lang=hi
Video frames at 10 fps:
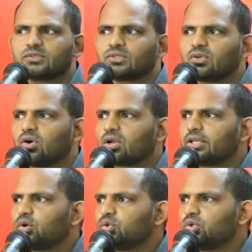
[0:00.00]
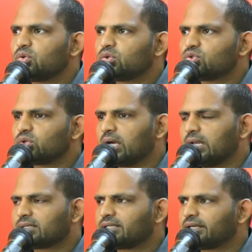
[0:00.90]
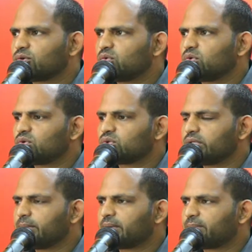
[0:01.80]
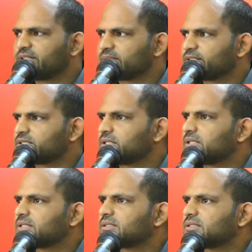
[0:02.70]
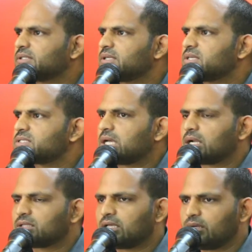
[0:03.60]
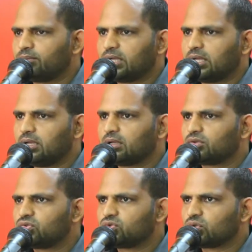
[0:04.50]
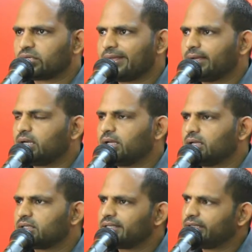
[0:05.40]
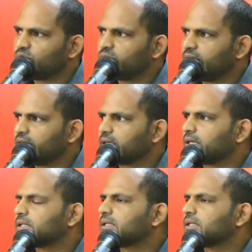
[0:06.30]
और यहूदियों को जो अलग थे उनको तो ये पापी समझते थे सारा धर्म का जो ठेका इन्होंने ले रखा था